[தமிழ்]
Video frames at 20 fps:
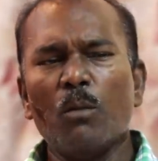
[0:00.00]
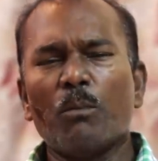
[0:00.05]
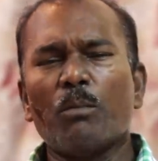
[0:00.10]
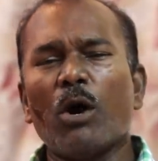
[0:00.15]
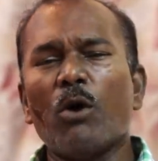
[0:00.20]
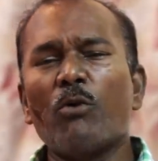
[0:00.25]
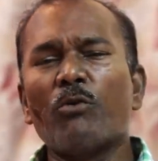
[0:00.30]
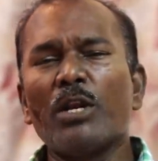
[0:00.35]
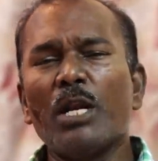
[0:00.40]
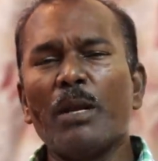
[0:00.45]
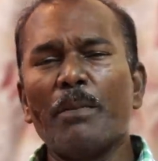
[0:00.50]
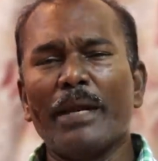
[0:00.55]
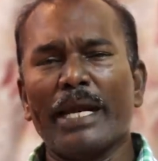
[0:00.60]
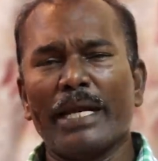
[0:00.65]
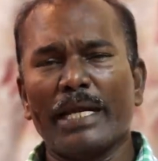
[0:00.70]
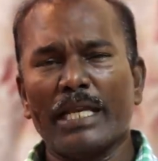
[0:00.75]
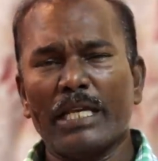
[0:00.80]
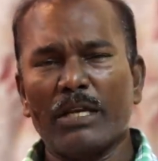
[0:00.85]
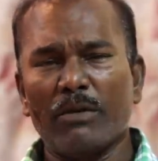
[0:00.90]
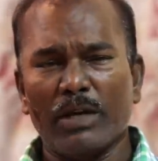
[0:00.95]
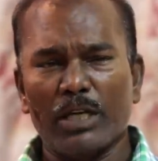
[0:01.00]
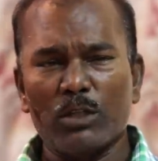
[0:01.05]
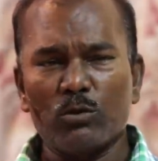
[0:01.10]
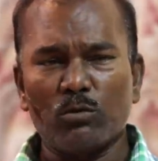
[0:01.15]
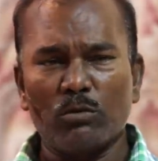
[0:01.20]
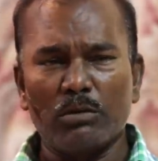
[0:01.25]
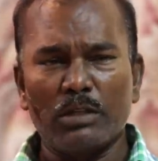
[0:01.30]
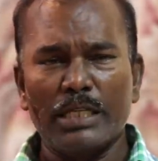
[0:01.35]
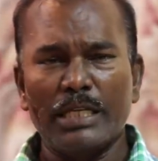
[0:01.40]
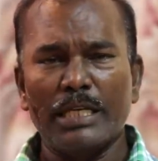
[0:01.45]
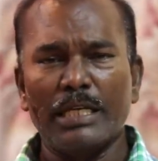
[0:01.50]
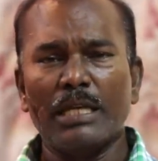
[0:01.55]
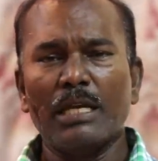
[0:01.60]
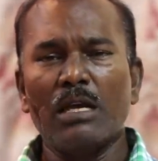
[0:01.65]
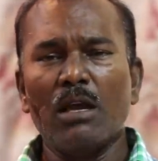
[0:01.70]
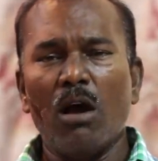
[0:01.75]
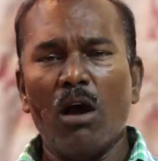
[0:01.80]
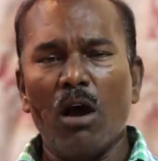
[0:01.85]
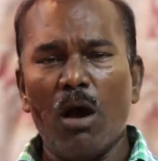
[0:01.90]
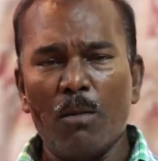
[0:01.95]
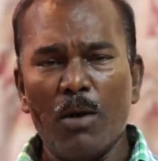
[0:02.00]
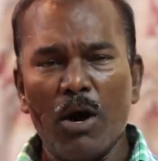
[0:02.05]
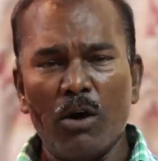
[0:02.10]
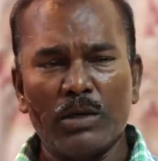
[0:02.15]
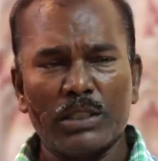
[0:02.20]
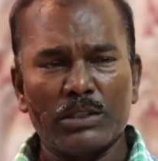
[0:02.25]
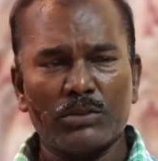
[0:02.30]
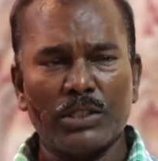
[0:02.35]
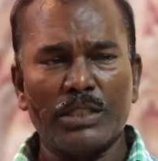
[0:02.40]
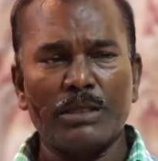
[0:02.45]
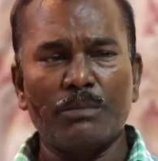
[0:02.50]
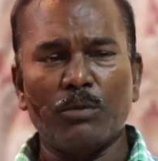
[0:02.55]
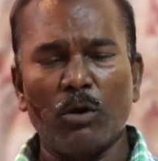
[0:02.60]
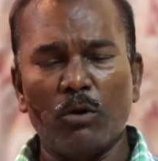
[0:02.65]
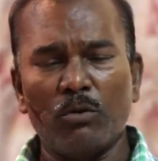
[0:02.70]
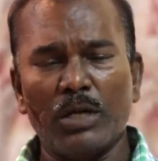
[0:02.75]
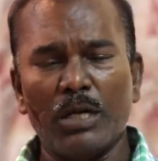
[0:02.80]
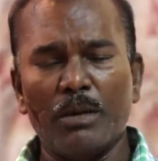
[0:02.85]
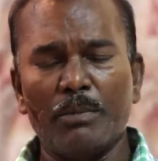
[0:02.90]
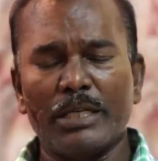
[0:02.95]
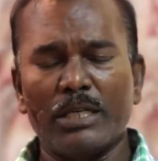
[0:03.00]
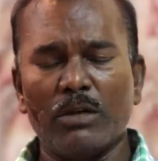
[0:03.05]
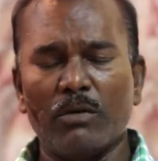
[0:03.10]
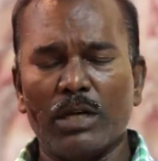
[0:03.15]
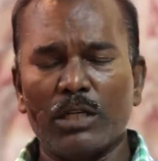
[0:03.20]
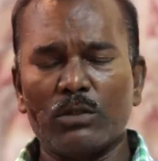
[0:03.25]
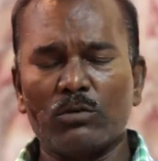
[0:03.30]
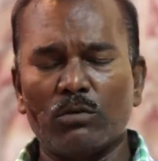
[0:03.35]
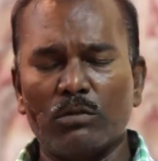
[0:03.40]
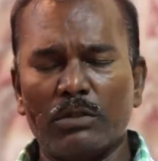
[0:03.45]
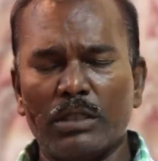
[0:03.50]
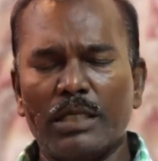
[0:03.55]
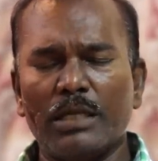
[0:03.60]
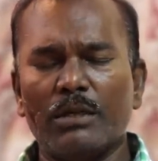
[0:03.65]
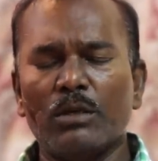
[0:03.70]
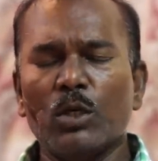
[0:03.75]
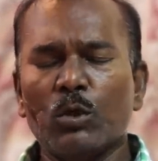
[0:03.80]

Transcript: பௌர்ணமி அன்னைக்கு வர சொல்லி அமாவாசை பௌர்ணமிக்கு வர சொல்லி